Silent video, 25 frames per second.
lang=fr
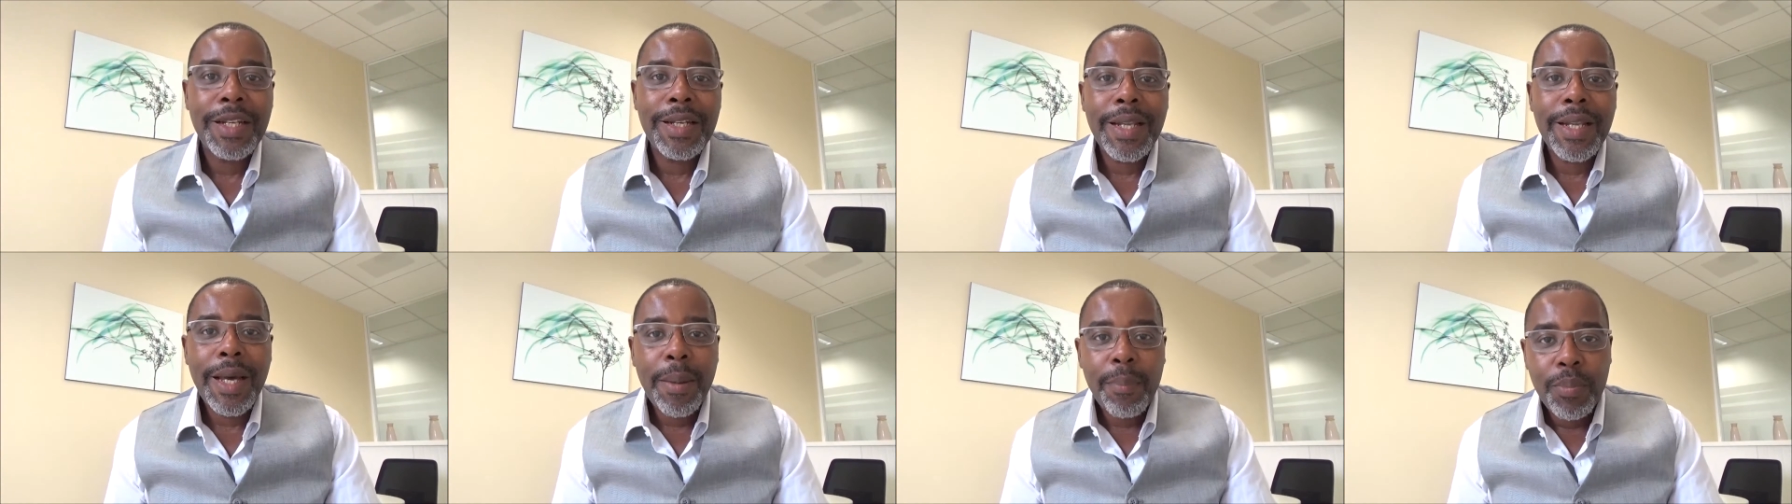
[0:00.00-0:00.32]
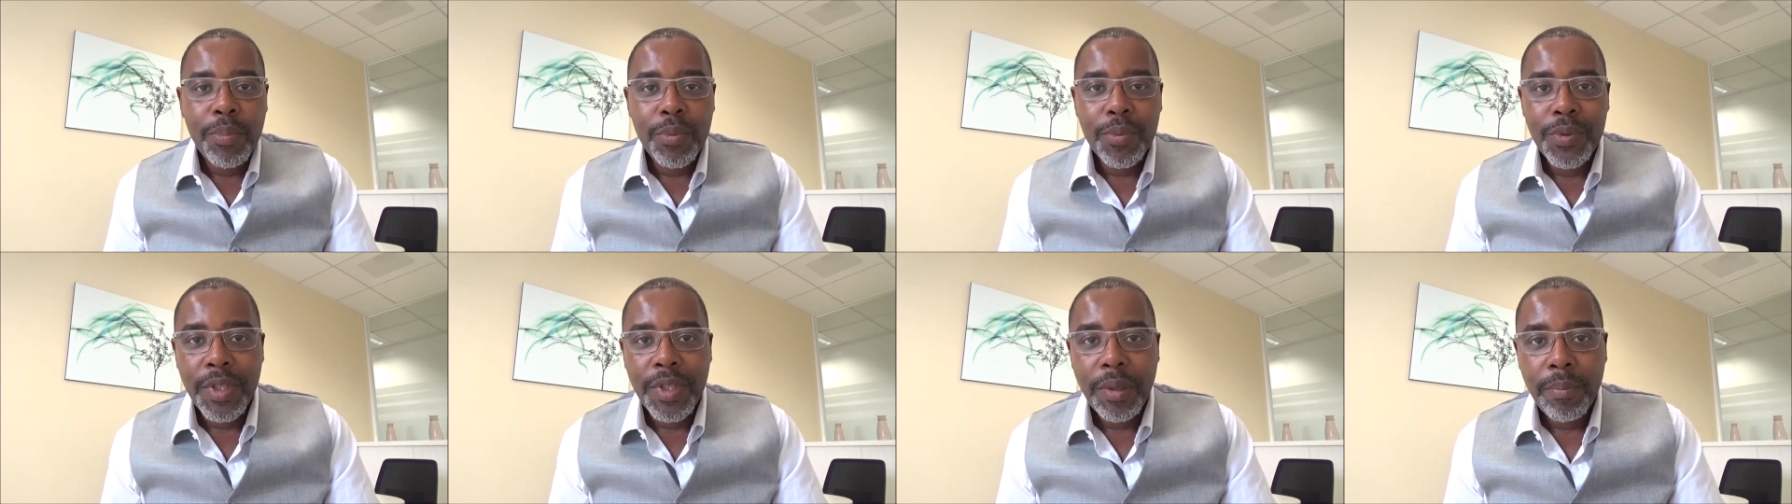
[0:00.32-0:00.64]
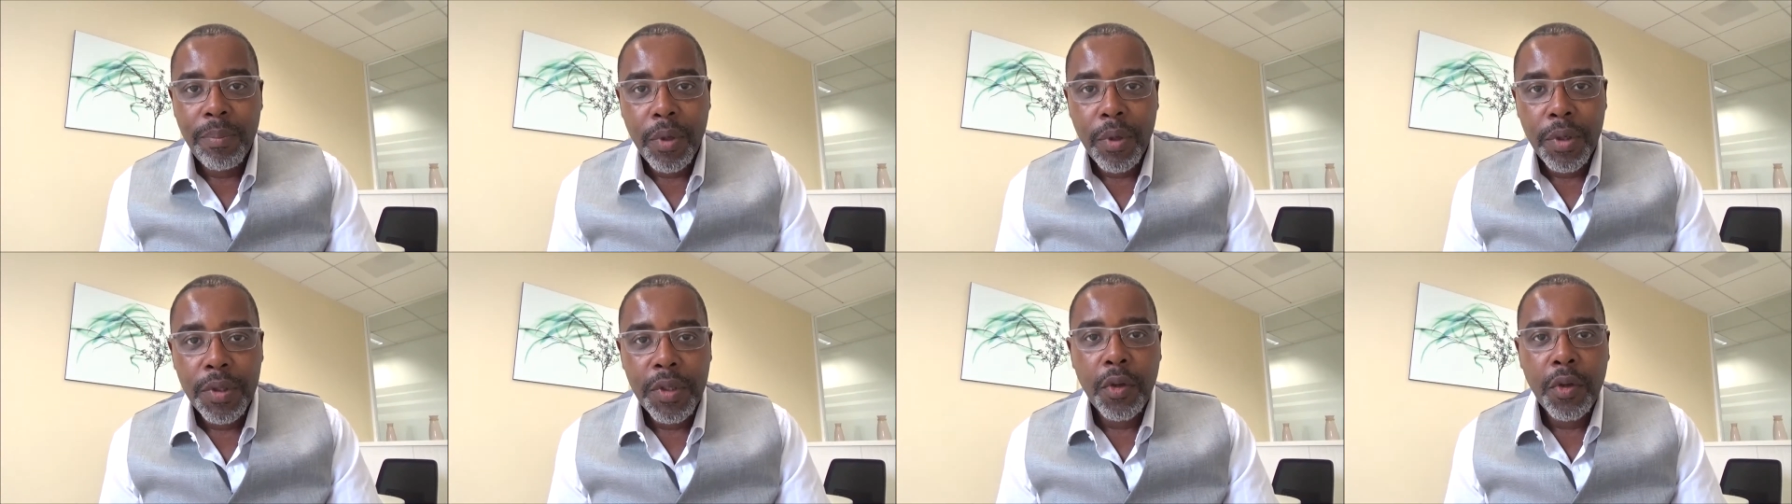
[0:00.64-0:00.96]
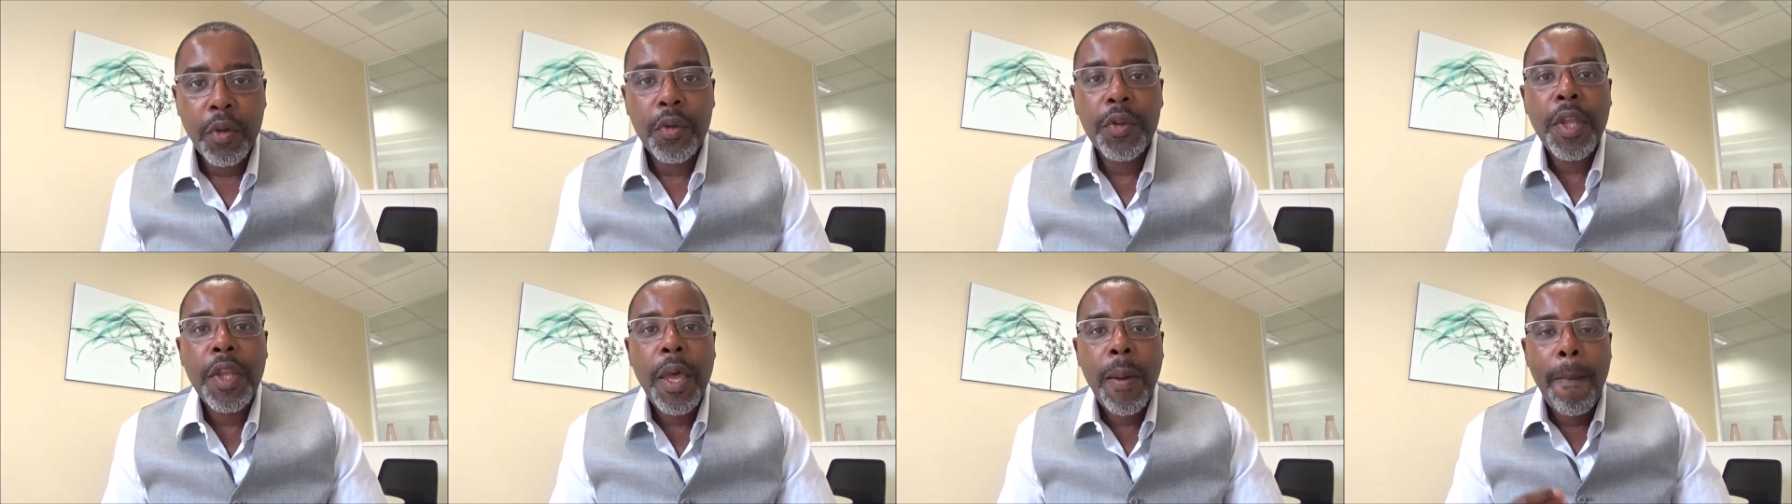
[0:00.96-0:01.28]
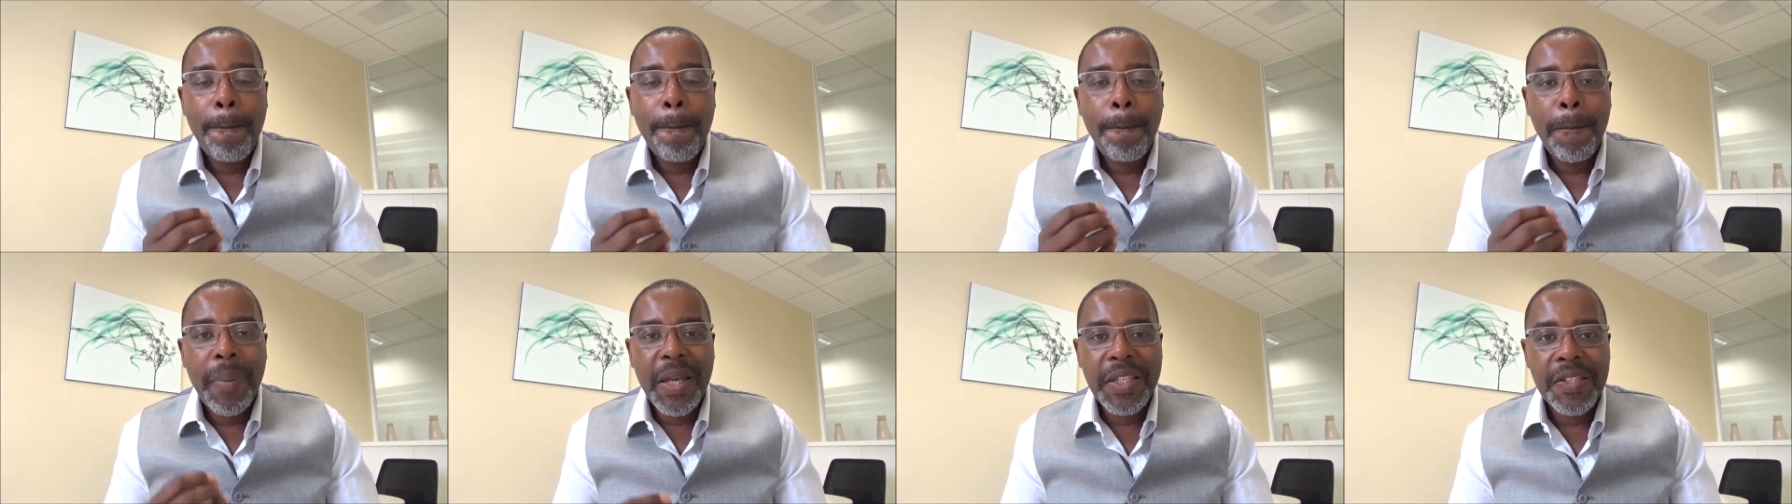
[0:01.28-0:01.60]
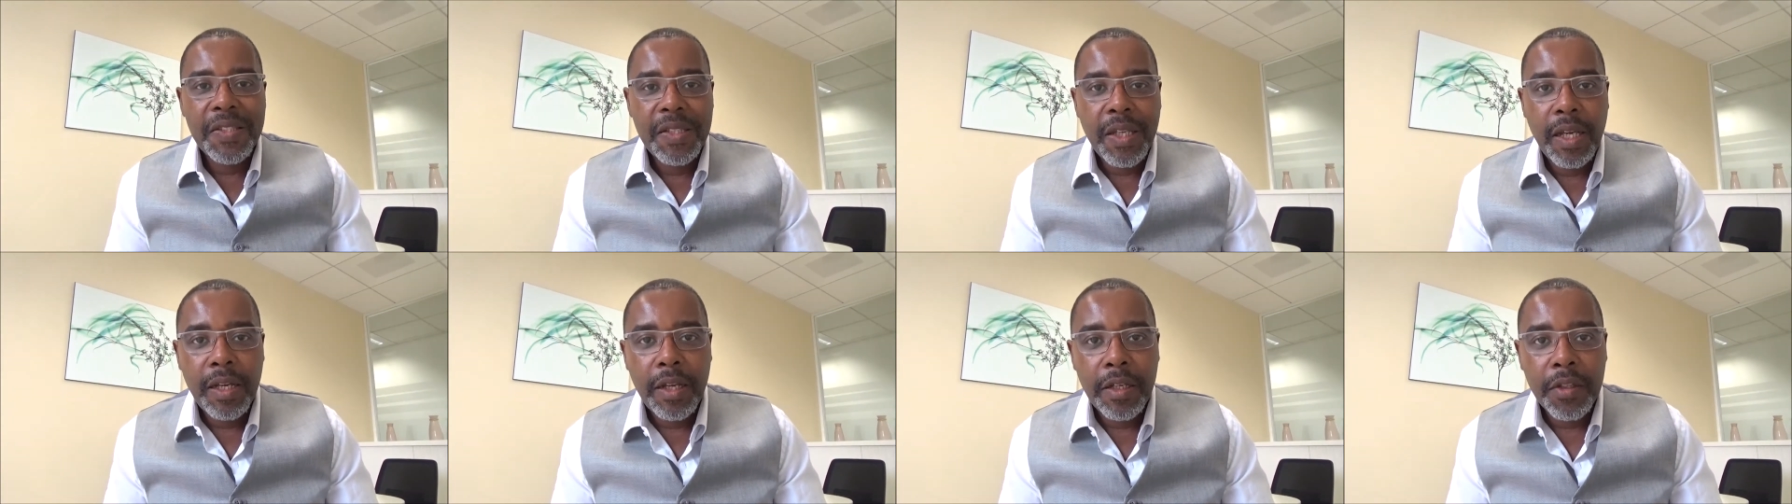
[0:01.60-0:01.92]
la plus importante,
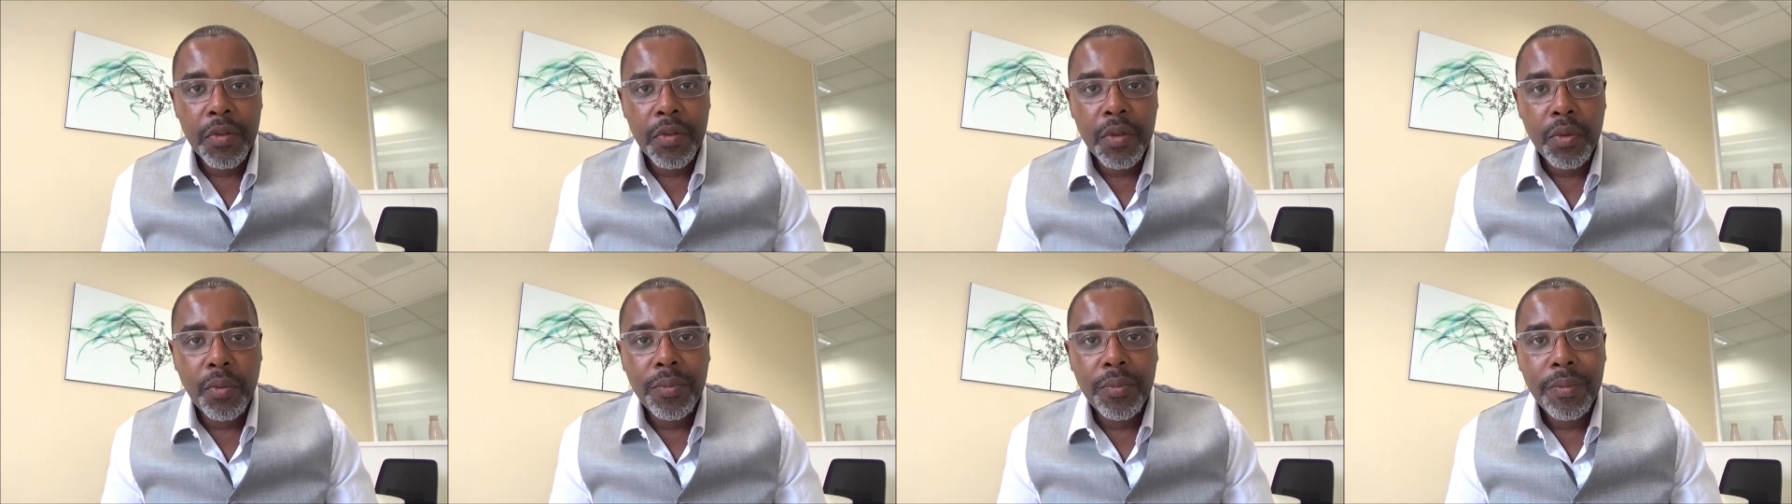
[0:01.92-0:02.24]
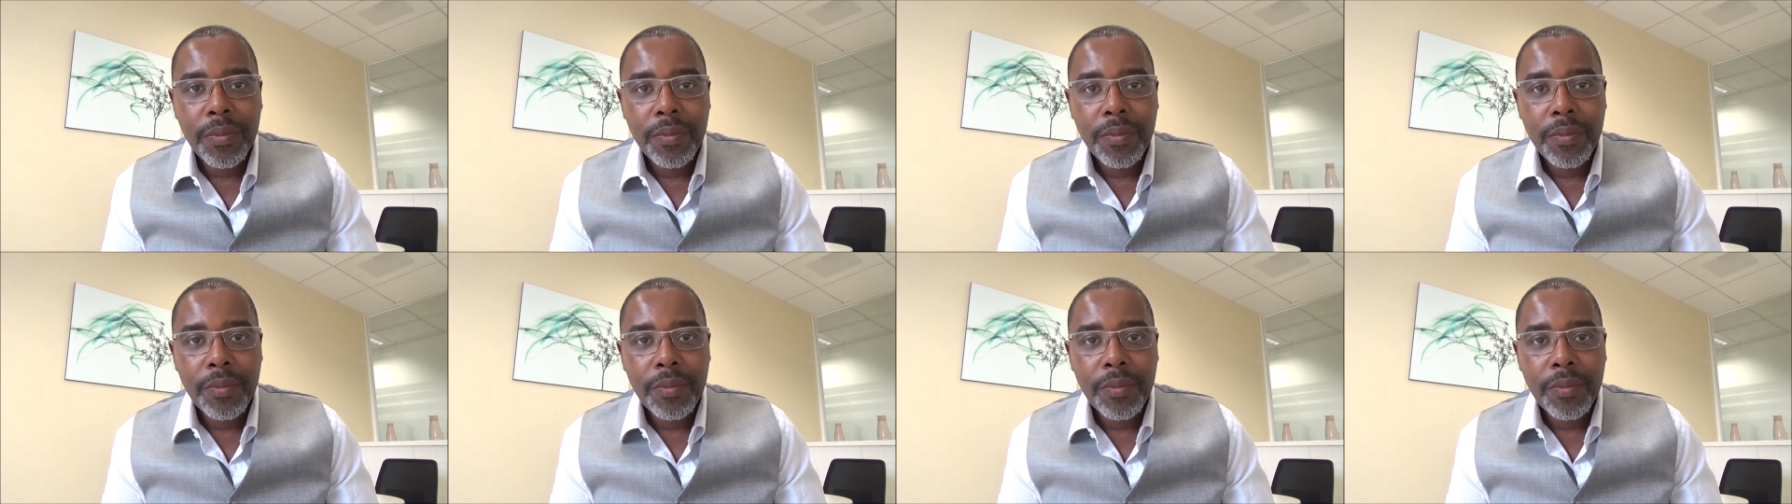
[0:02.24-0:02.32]
passez à l'action.